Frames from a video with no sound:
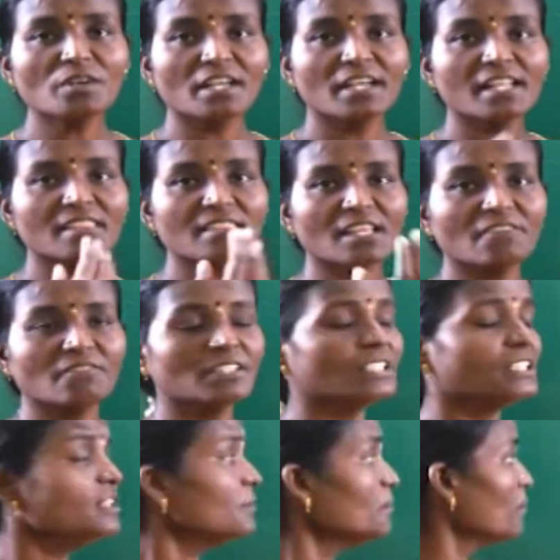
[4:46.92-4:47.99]
ஒரு இடத்தை
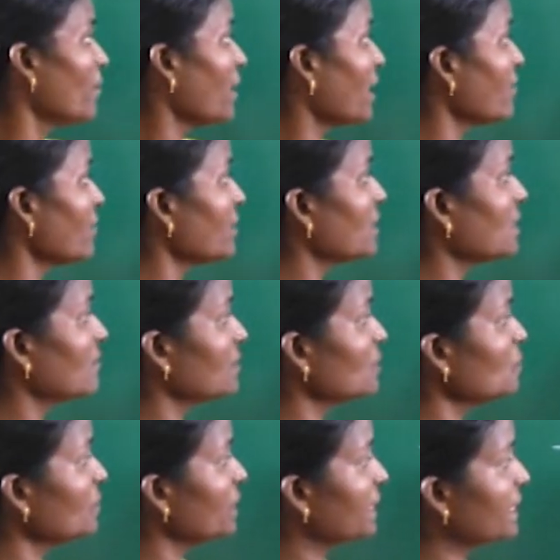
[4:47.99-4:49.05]
விட்டு பறவைகள்
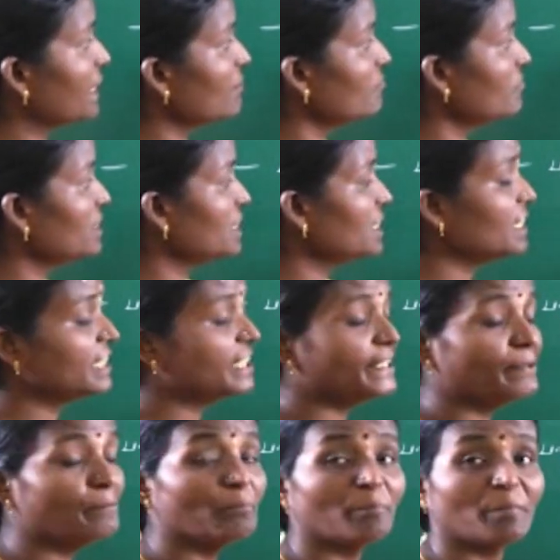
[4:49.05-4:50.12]
வந்து இடம் விட்டு
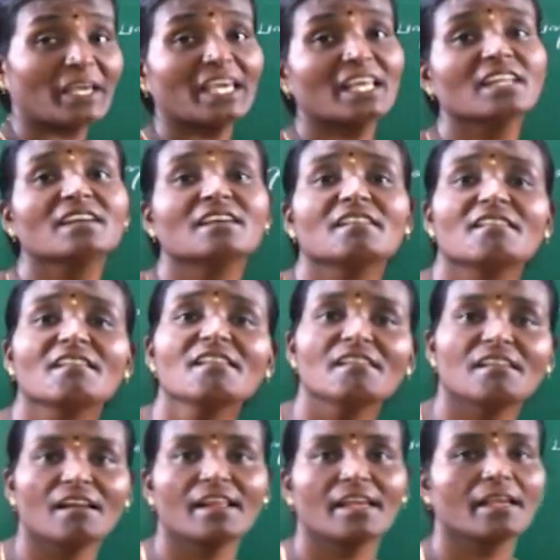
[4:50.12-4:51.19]
இடம் பெயருகின்ற
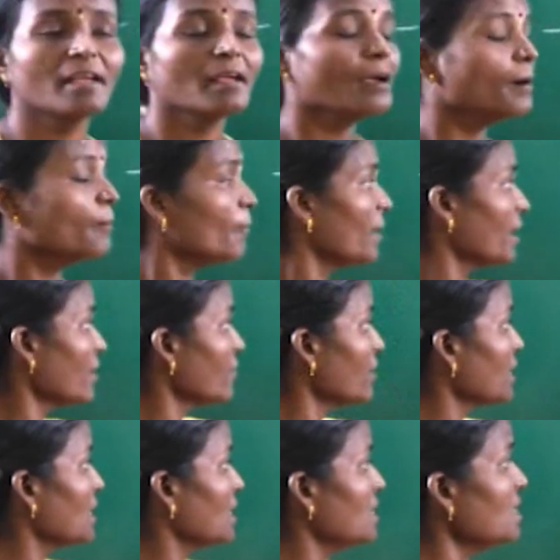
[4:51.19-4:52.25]
நிலை
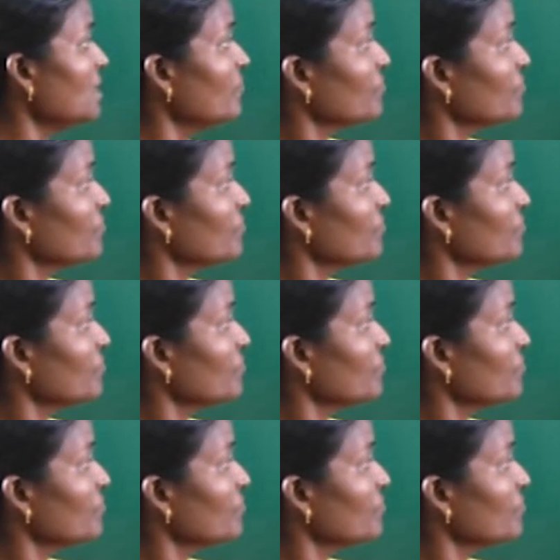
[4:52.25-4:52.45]
பறவைகள்